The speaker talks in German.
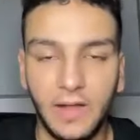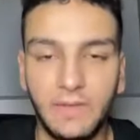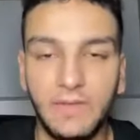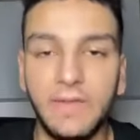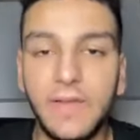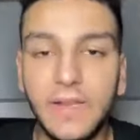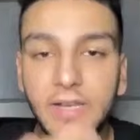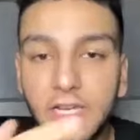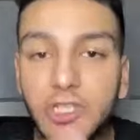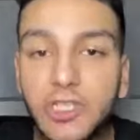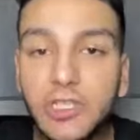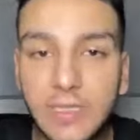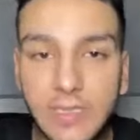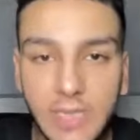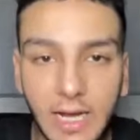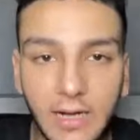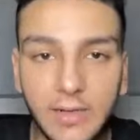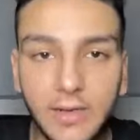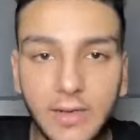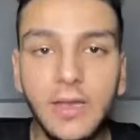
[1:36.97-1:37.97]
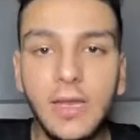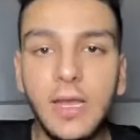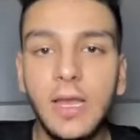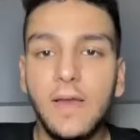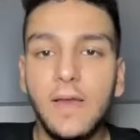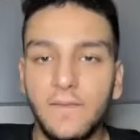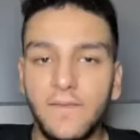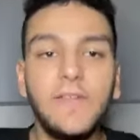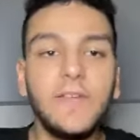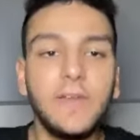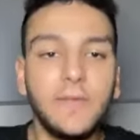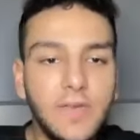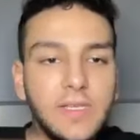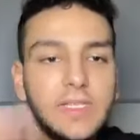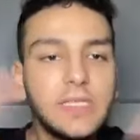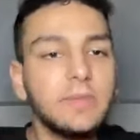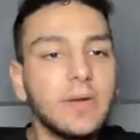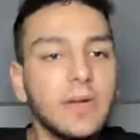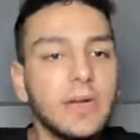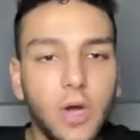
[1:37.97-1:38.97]
Weil wenn ich dir sage, wir,
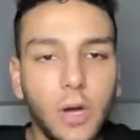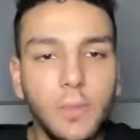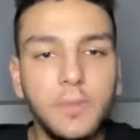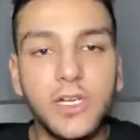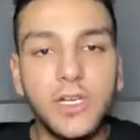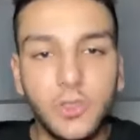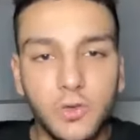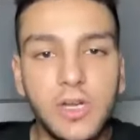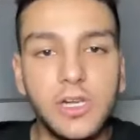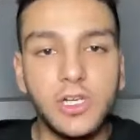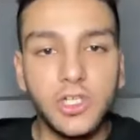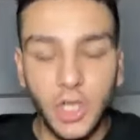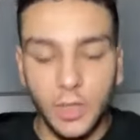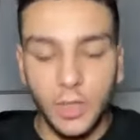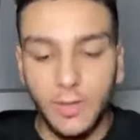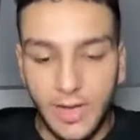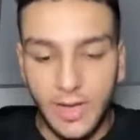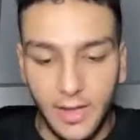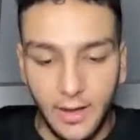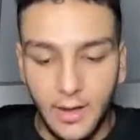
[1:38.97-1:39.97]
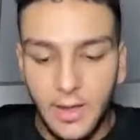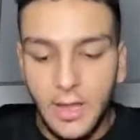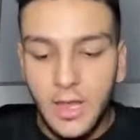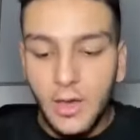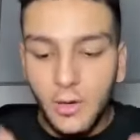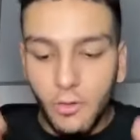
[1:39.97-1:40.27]
wir sind mal komplett real, schau mal her.